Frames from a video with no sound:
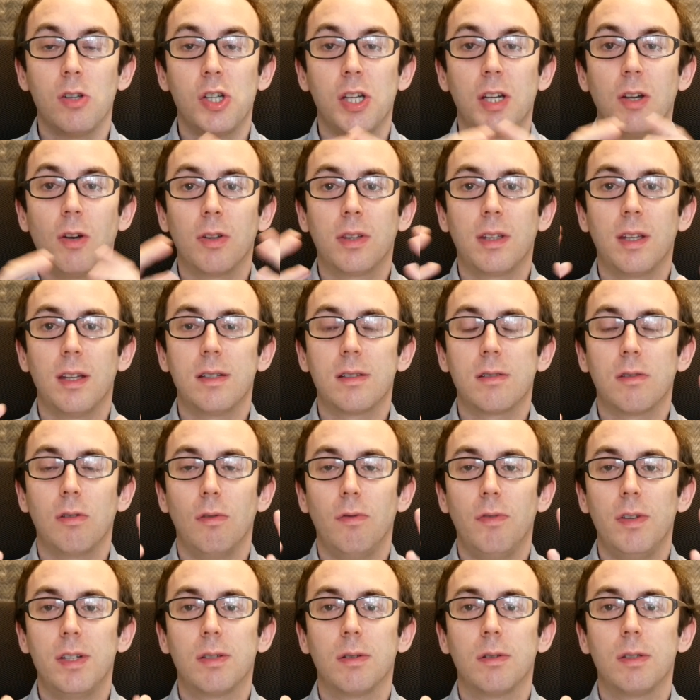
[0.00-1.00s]
gigantesque
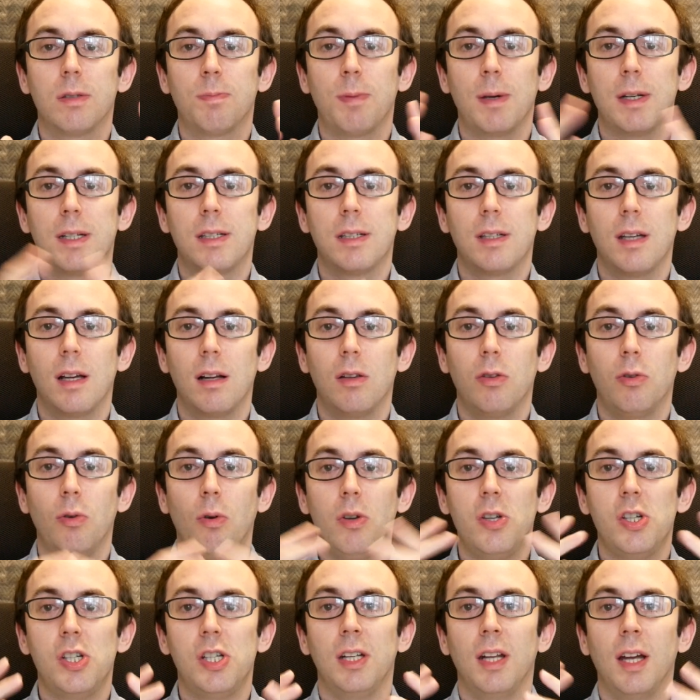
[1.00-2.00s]
vaisseau spatial
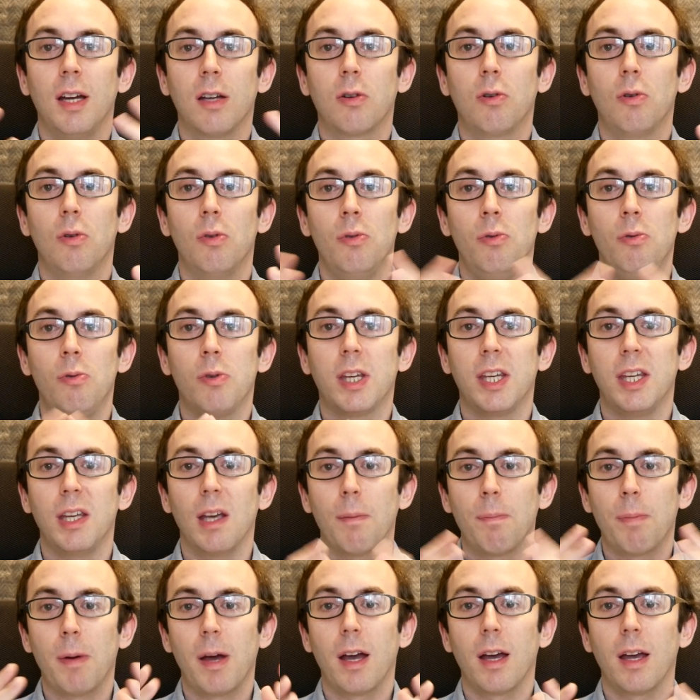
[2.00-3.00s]
d'origine inconnue qui
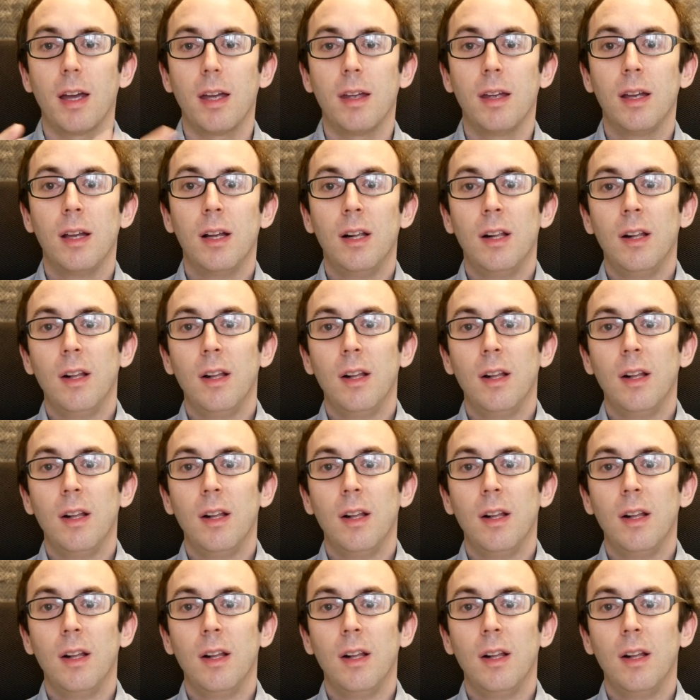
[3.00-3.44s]
apparaît